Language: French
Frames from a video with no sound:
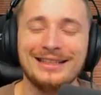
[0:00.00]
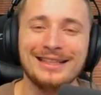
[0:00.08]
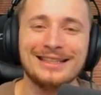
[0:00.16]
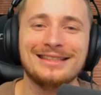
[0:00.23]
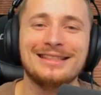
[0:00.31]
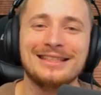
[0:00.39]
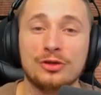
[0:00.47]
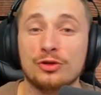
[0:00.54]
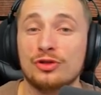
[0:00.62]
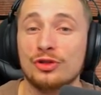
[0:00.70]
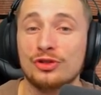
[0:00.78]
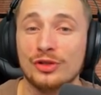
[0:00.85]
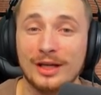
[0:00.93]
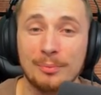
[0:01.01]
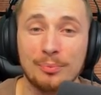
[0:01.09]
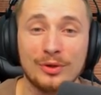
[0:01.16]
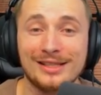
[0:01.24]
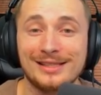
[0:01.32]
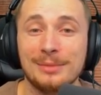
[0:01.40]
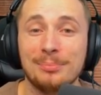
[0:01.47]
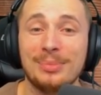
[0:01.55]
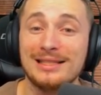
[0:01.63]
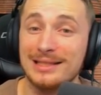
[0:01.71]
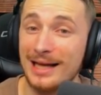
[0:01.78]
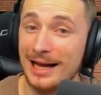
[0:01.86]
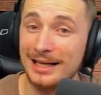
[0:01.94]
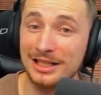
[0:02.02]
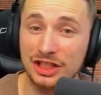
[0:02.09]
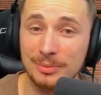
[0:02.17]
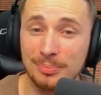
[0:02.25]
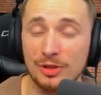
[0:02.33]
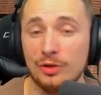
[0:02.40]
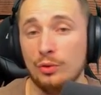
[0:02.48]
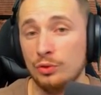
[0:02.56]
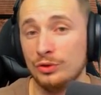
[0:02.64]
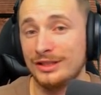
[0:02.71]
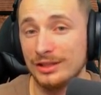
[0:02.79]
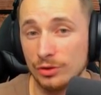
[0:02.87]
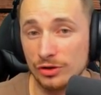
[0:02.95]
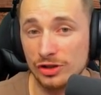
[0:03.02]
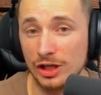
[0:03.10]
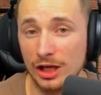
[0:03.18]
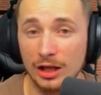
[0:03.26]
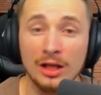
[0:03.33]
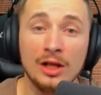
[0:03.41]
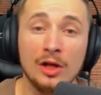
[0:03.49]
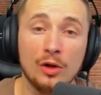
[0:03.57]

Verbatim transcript: il est dit que ce serait pour laisser place à l'Egypte, aux dinosaures,